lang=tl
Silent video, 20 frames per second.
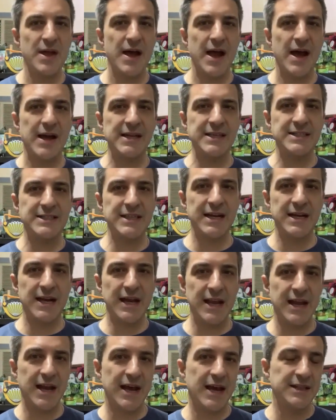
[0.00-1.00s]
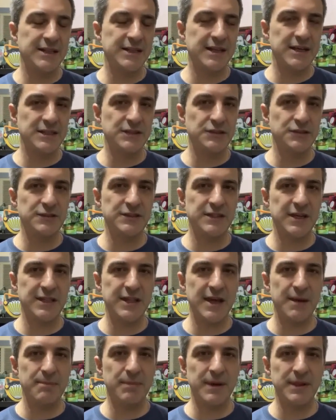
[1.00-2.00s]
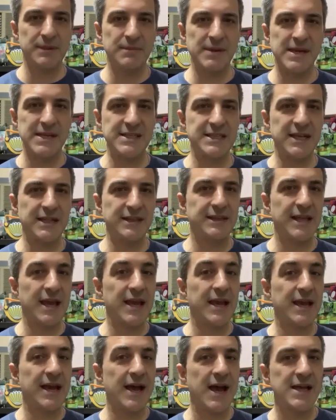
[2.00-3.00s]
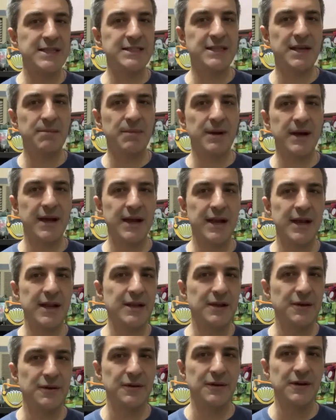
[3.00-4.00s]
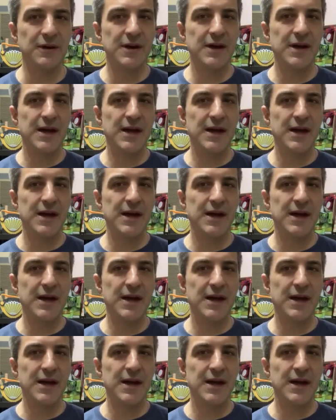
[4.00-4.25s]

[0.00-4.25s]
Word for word: ang isang alagat ni Jesus ay dapat may isang tainga sa ebanghelyo